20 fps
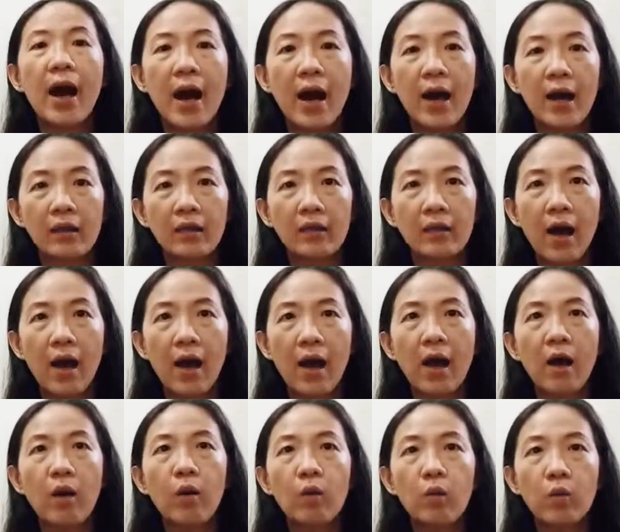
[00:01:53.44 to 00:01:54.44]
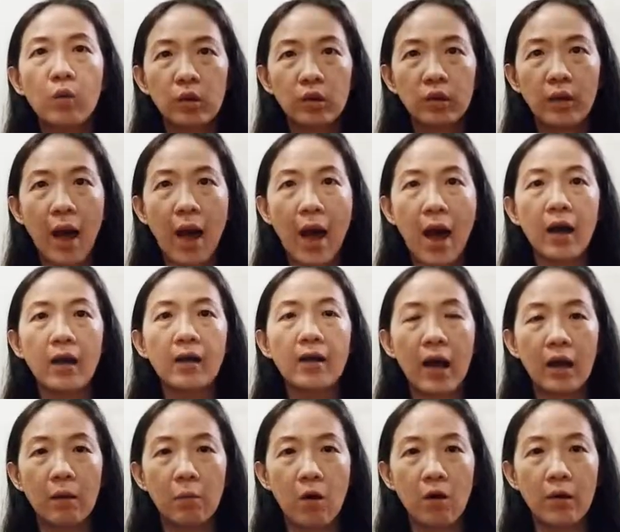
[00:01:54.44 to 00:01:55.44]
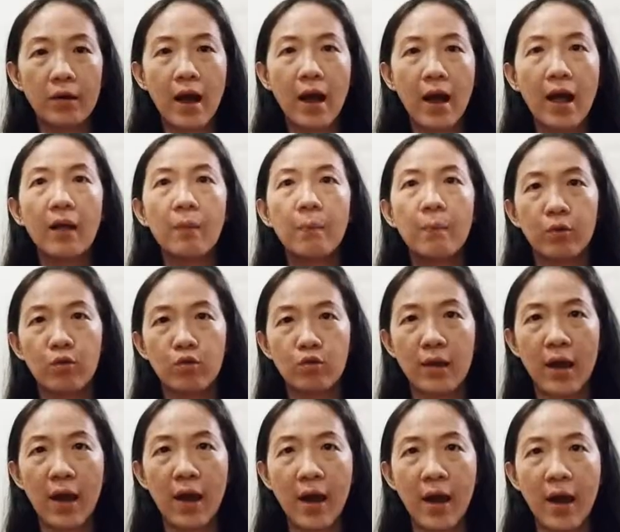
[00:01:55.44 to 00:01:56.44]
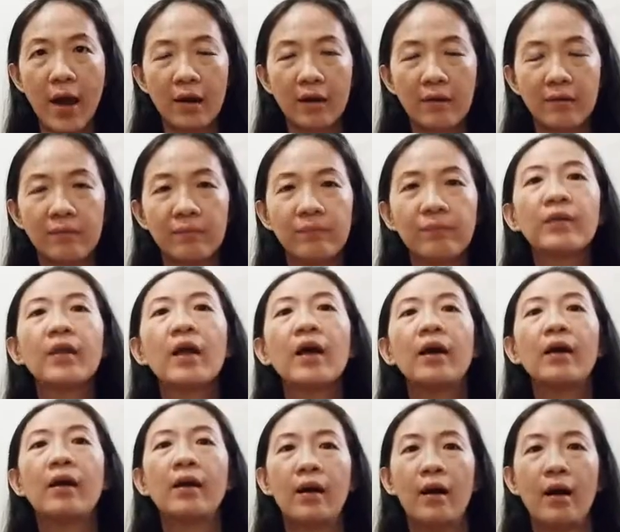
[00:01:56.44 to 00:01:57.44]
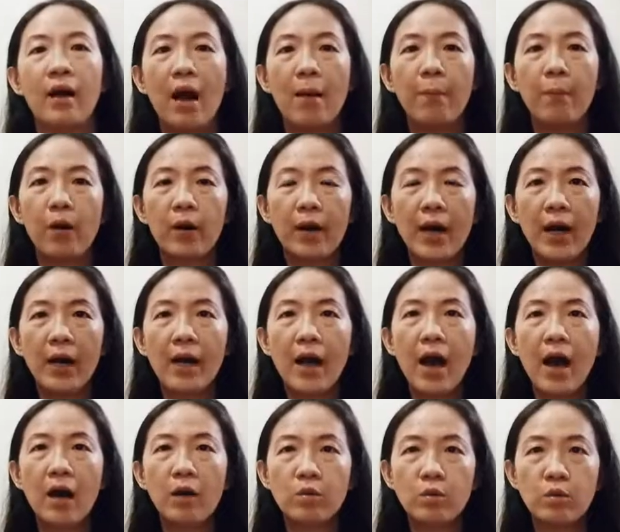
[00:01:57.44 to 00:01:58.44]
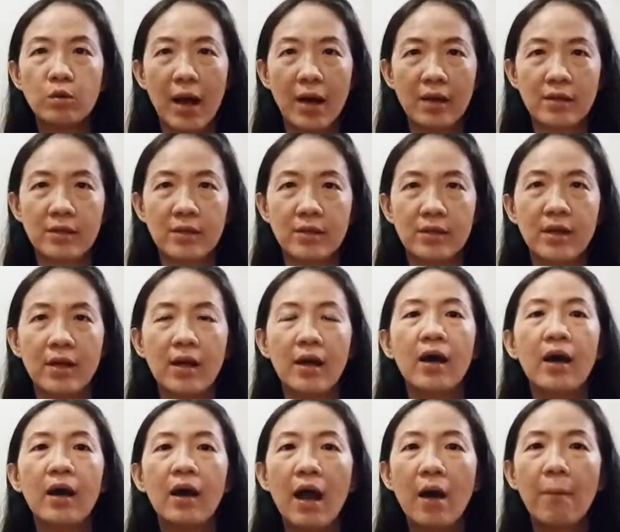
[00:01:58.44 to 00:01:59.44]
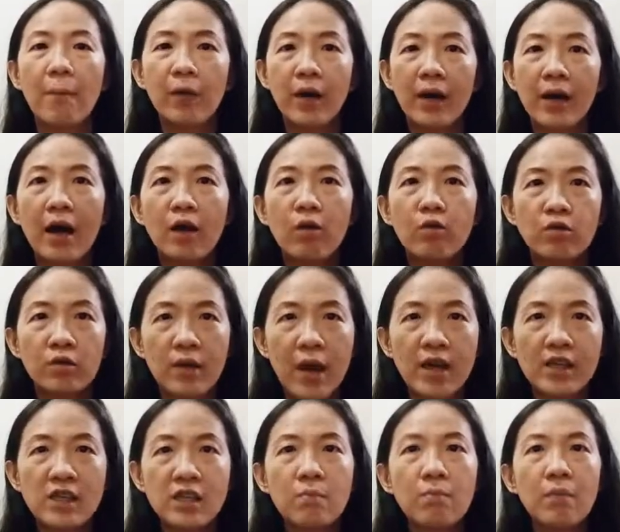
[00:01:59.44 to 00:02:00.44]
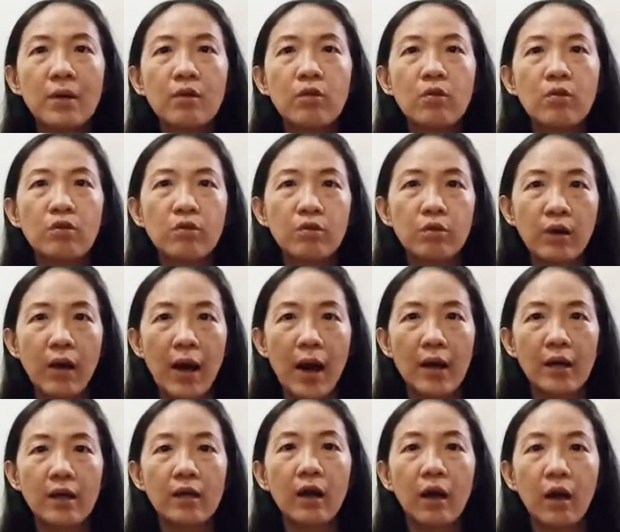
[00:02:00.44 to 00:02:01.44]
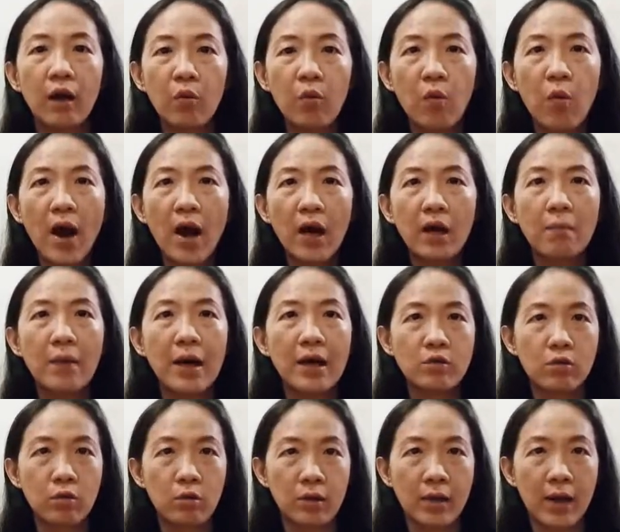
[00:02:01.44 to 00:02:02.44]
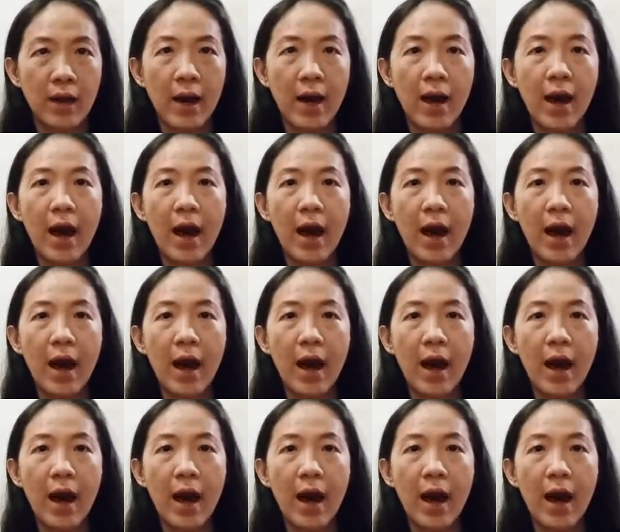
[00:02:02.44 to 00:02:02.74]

harta, utang, dan modal perusahaan. Laporan arus kas Laporan arus kas menunjukkan keluar masuknya